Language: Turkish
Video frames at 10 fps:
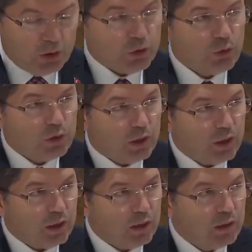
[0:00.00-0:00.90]
Böylece
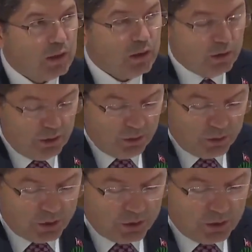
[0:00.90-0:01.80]
noterler
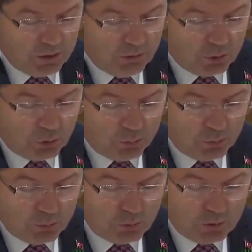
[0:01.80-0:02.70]
kişileri ve
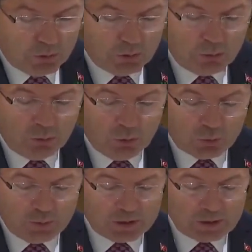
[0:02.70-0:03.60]
toplumu
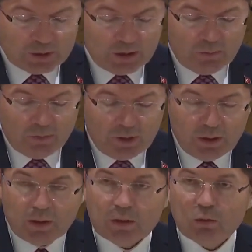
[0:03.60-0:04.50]

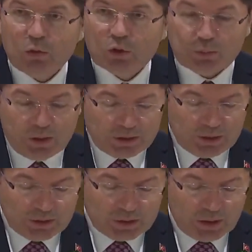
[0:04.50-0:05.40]
uyuşmazlıktan ve
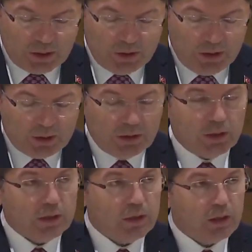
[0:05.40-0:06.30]
uyuşmazlığın zararlı
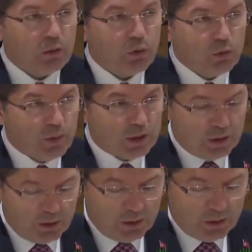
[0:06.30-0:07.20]
etkilerinden
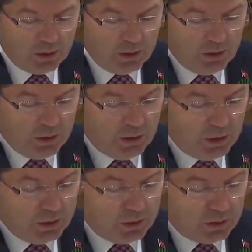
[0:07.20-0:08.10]
korumakta
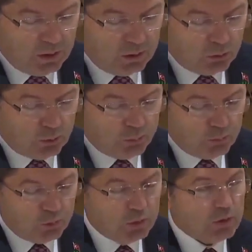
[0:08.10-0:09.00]
adeta
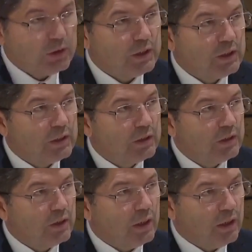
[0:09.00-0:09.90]
toplumun
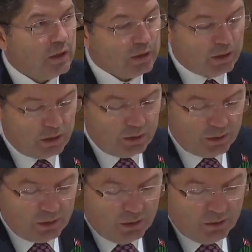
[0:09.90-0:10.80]
sırtını
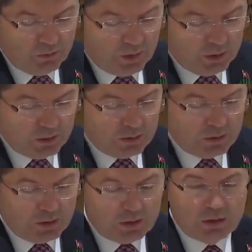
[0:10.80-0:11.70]
dayayacağı,
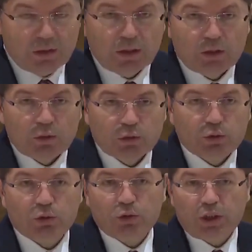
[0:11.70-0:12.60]
varlığından
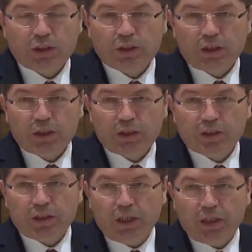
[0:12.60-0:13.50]
huzur
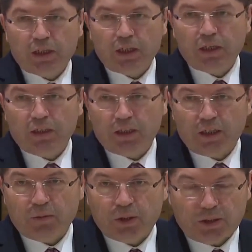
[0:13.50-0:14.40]
duyacağı kişiler
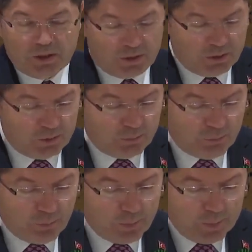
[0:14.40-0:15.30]
haline
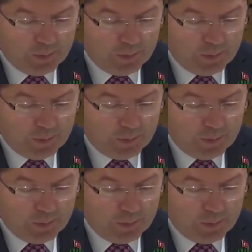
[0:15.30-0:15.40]
gelmektedir.''